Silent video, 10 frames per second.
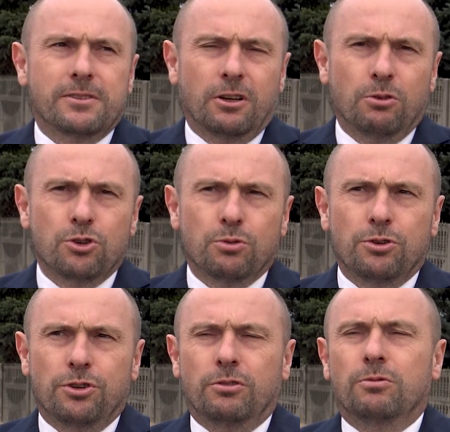
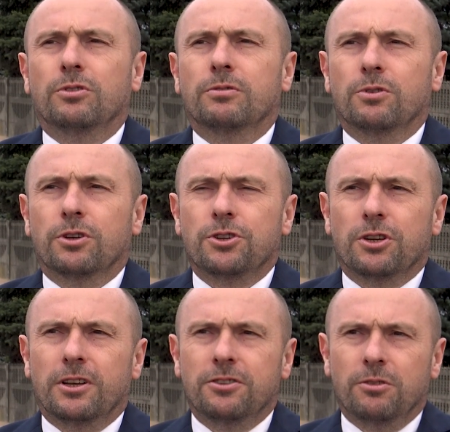Zakończyły się w
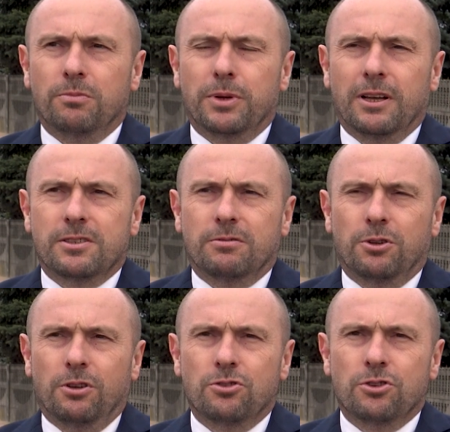okresie letnim prace w
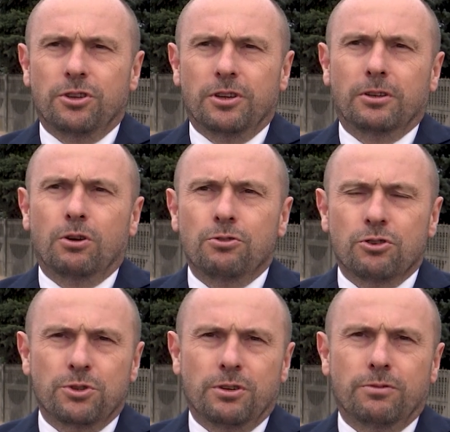Rojęczynie,
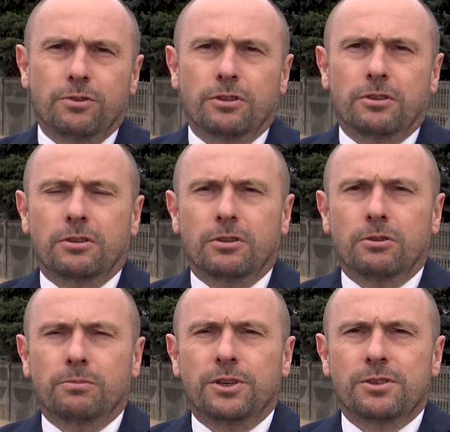kończą się
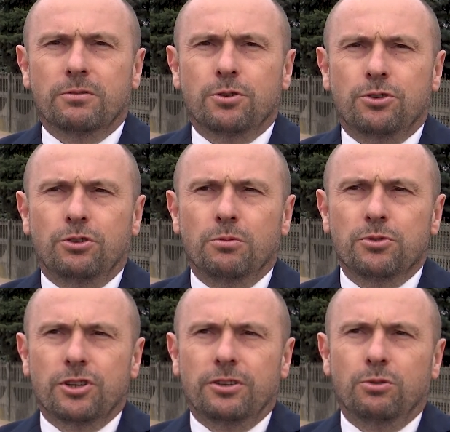w miejscowości
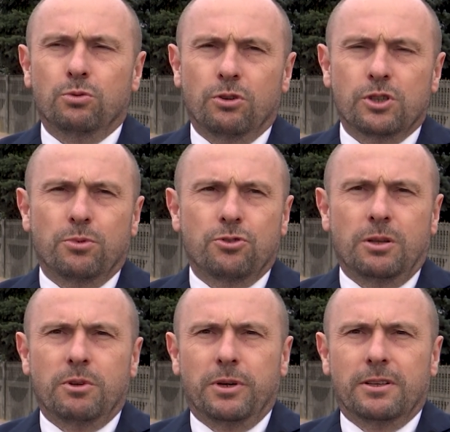Dąbcze. Niedługo
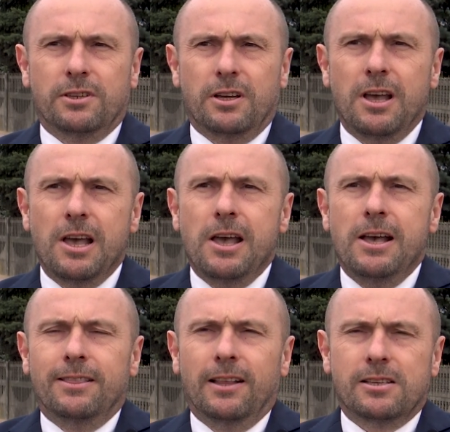rozpoczynamy pracę
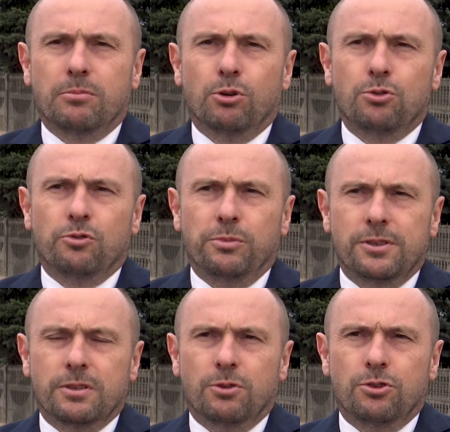na Zapłociu w
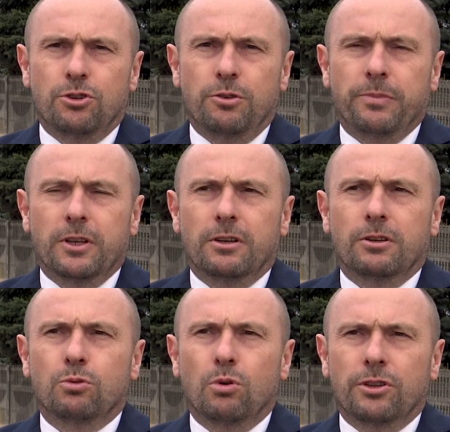miejscowości
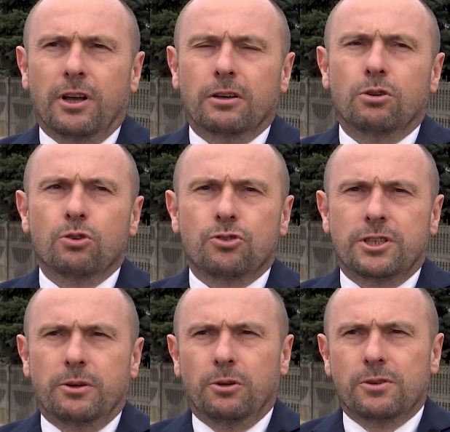Kłodzie. Kłoda. Koszt
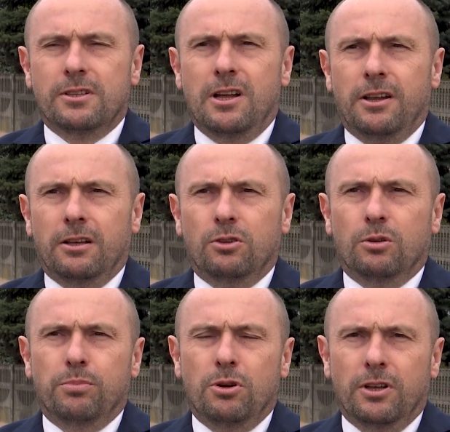całego zadania
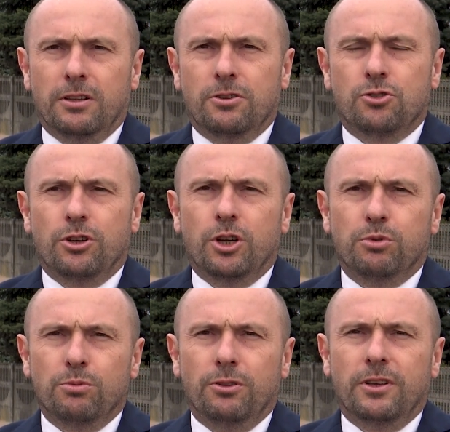to ponad
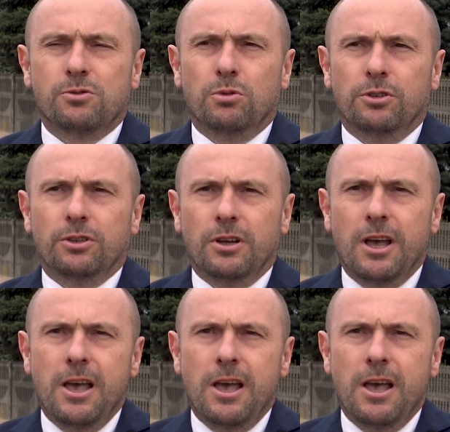4,5 miliona złotych,